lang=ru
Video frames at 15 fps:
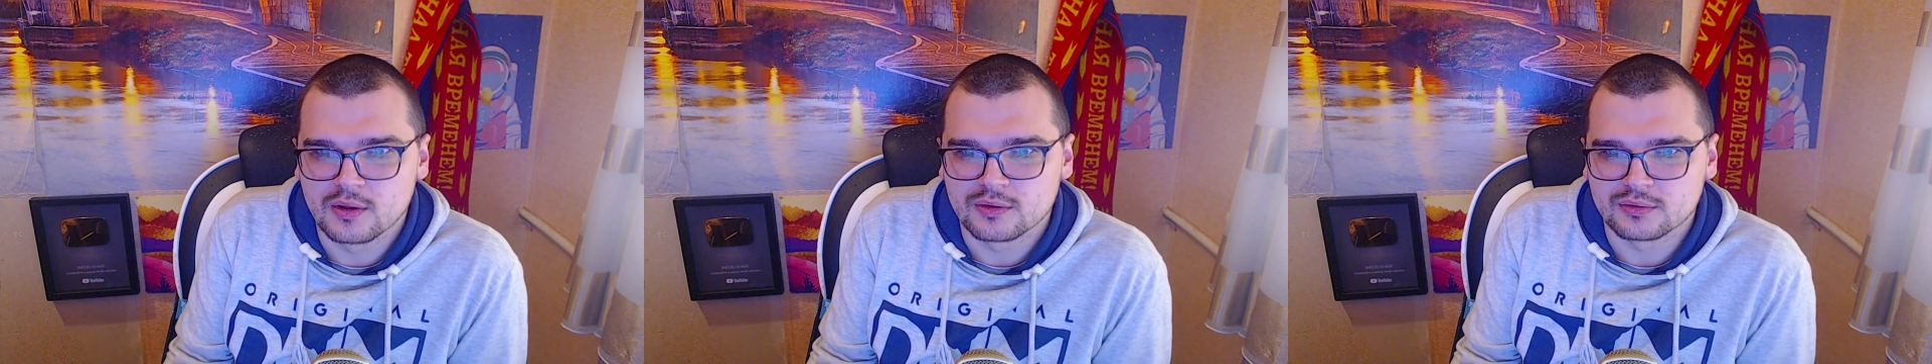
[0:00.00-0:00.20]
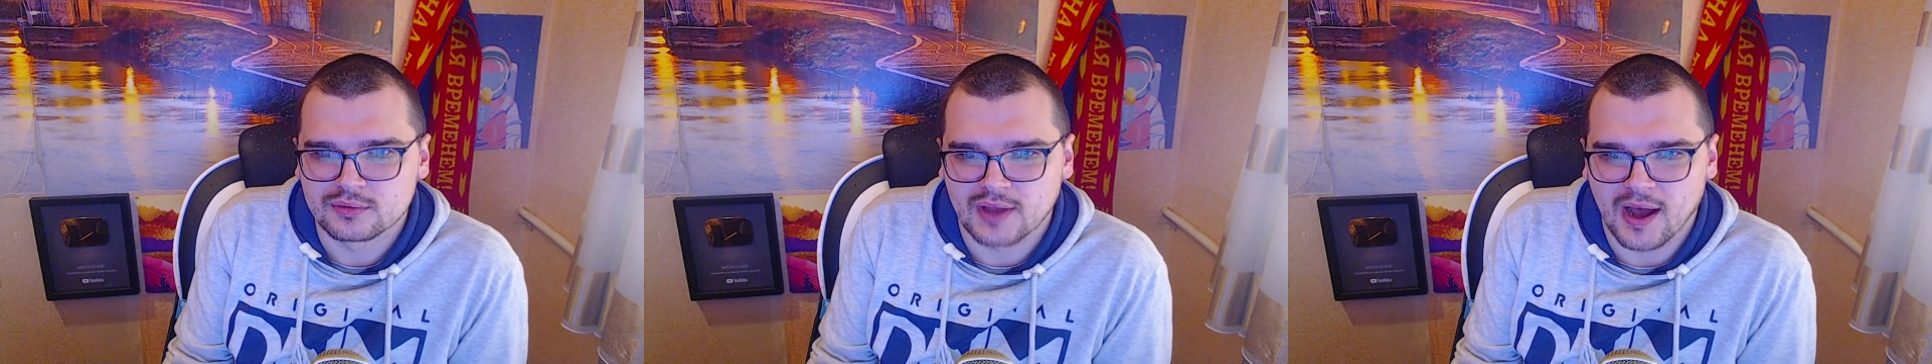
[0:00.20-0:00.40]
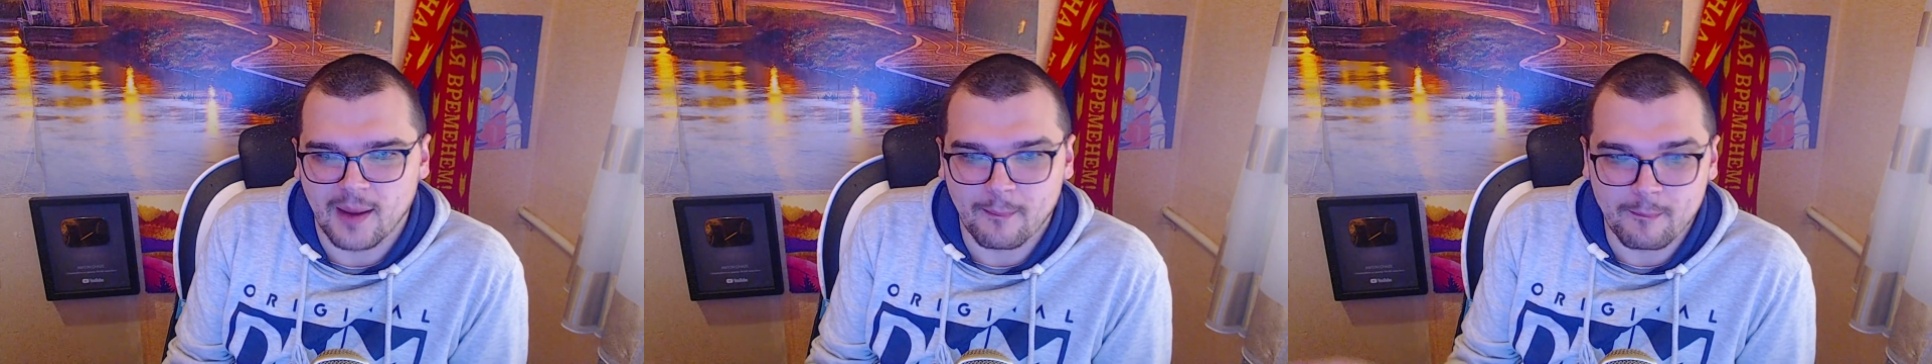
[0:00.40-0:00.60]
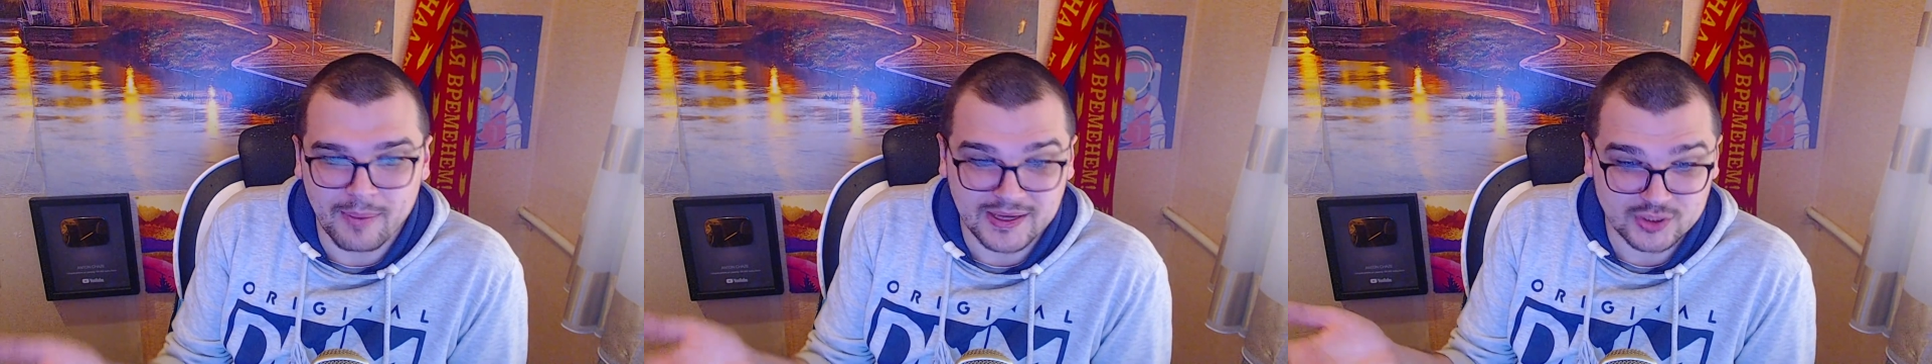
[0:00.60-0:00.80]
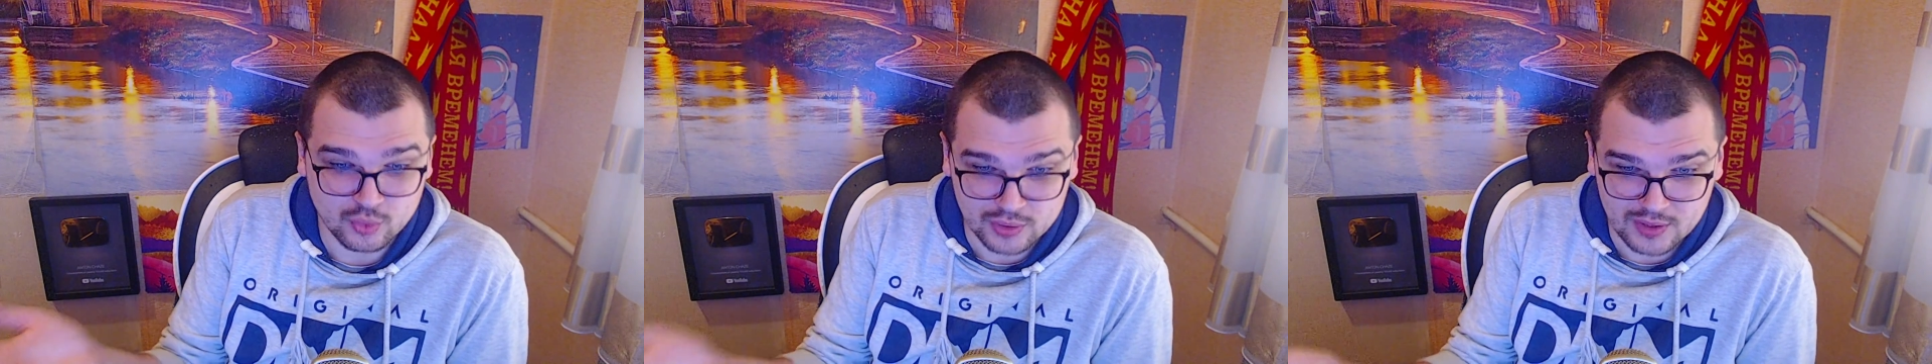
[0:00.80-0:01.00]
А по
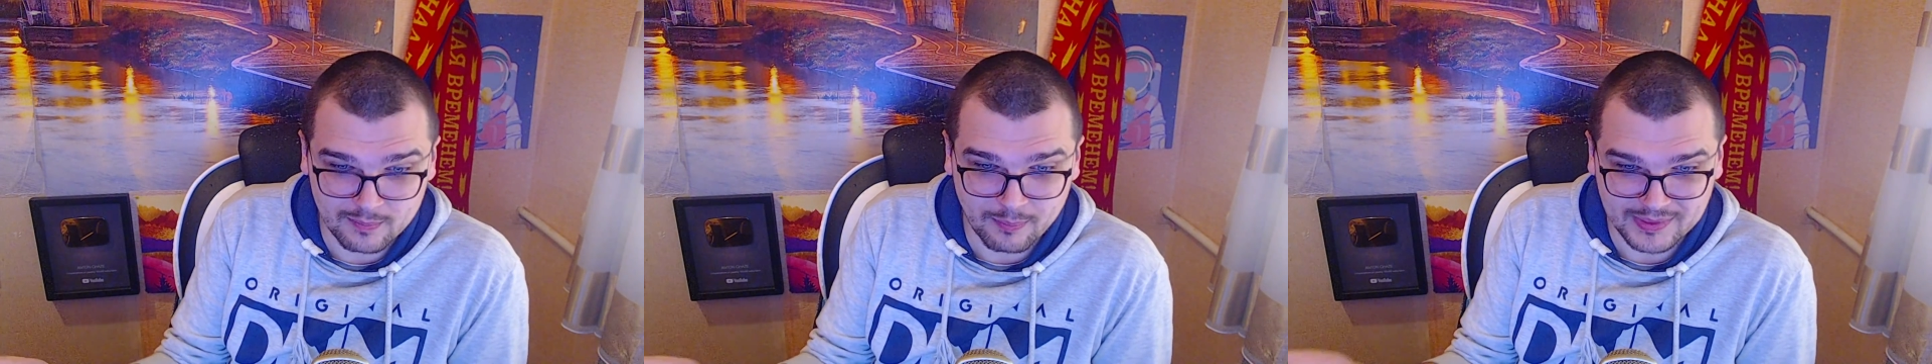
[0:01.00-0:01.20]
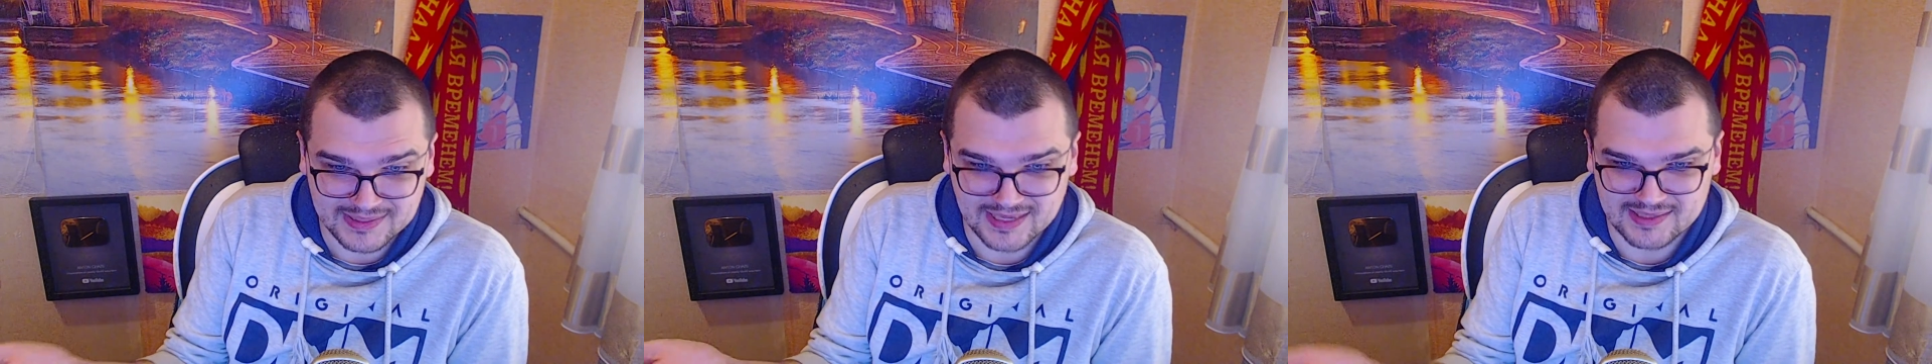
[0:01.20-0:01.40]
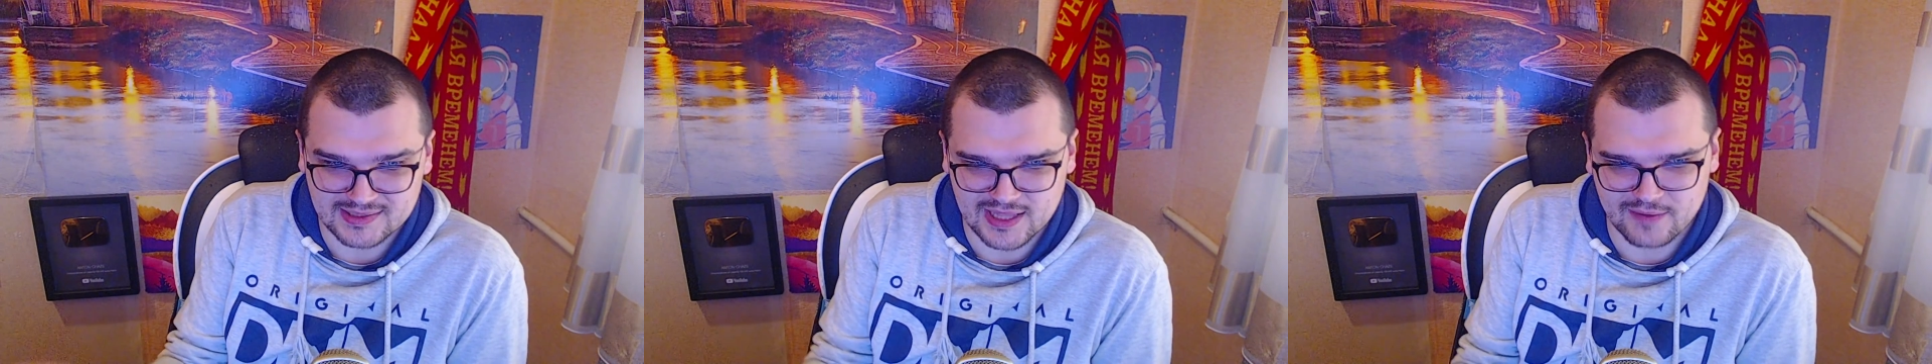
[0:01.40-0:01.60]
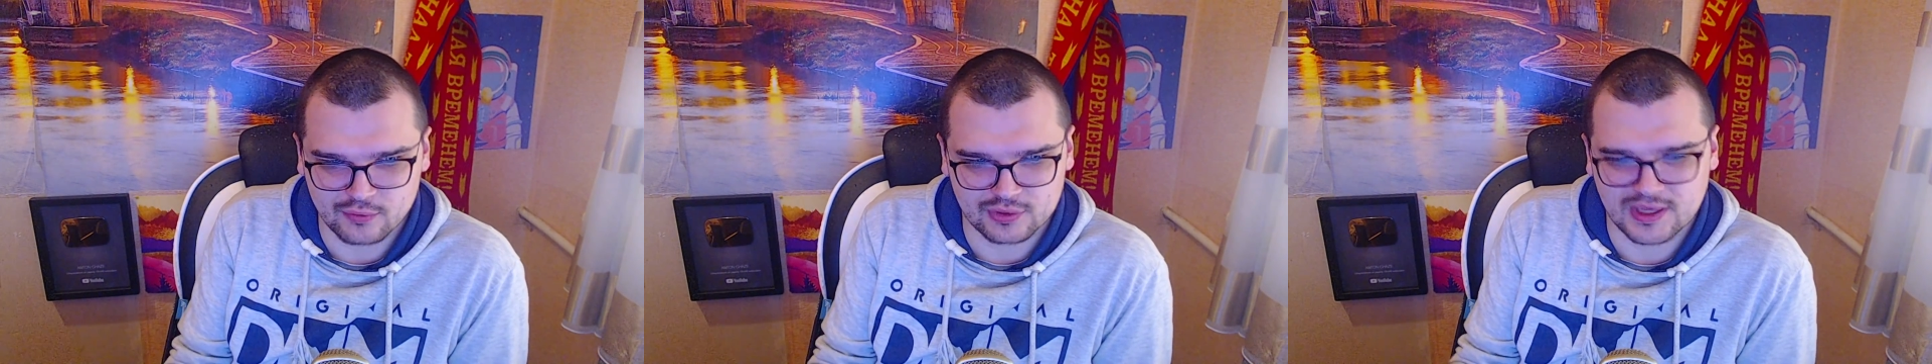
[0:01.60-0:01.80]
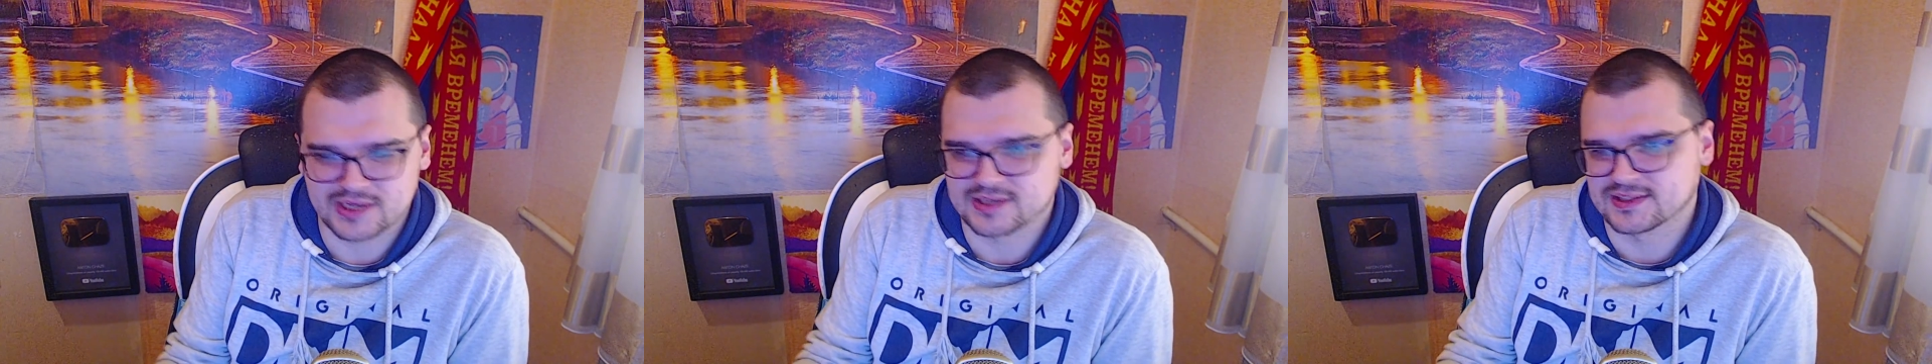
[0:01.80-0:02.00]
сути, по составу
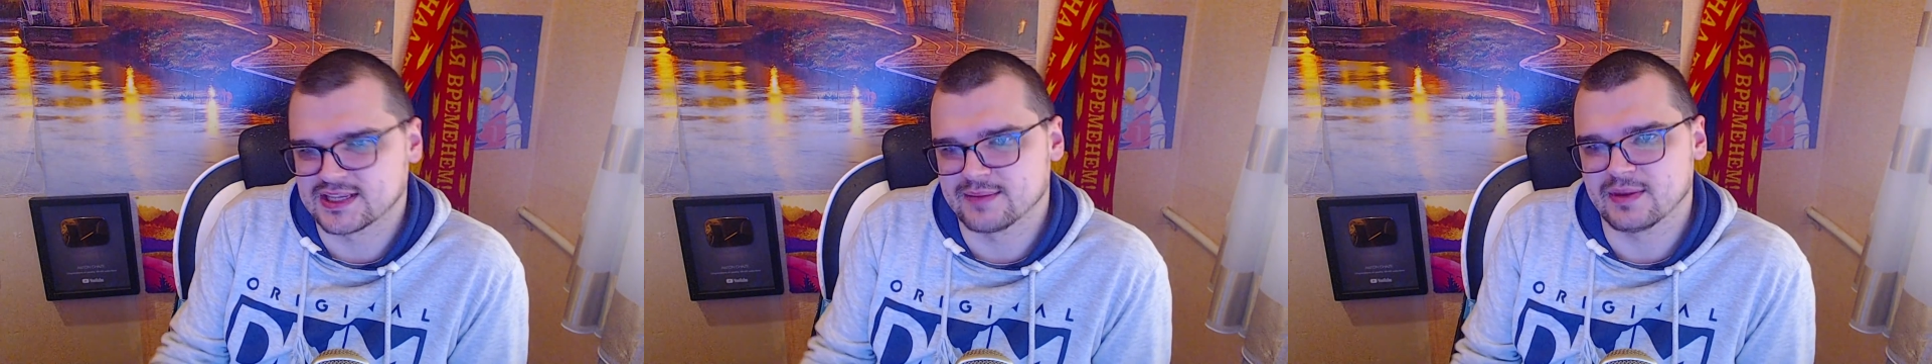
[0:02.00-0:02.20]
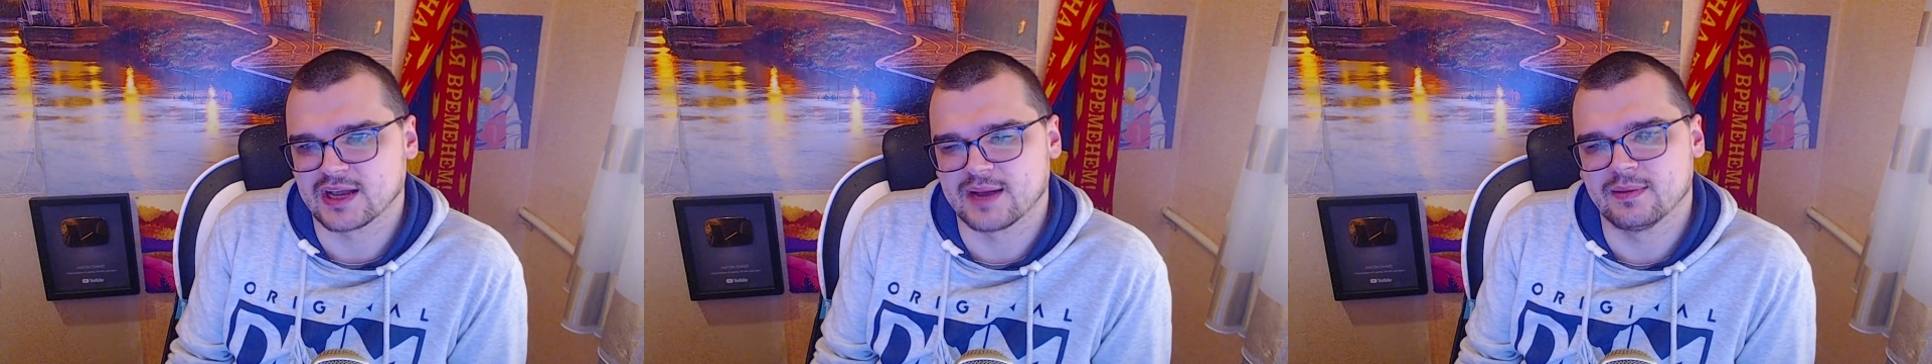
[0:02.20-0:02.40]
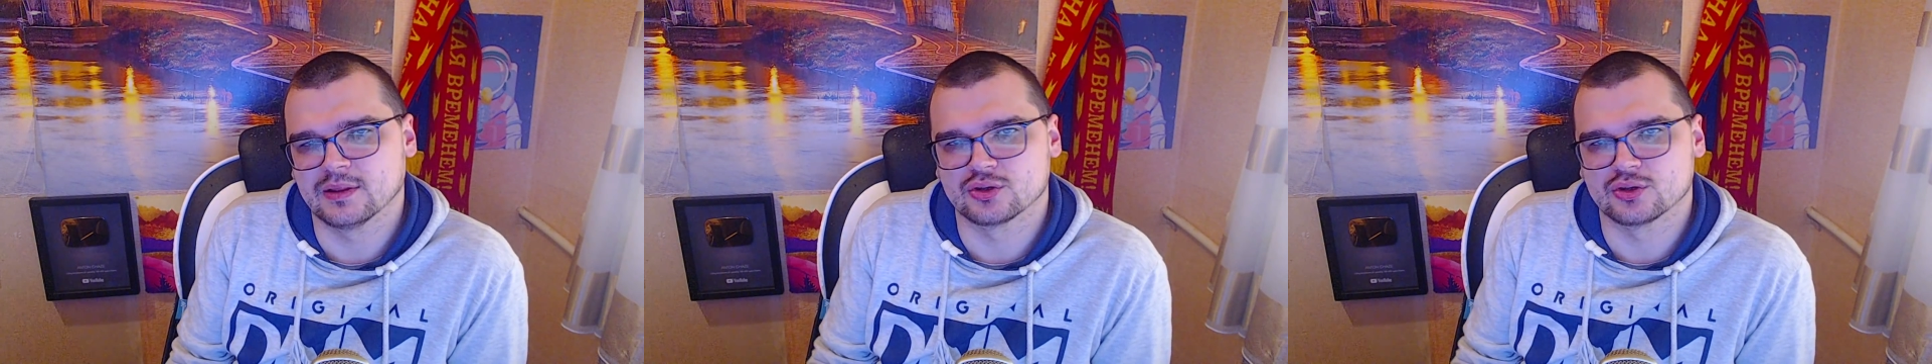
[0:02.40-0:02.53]
та же самая команда,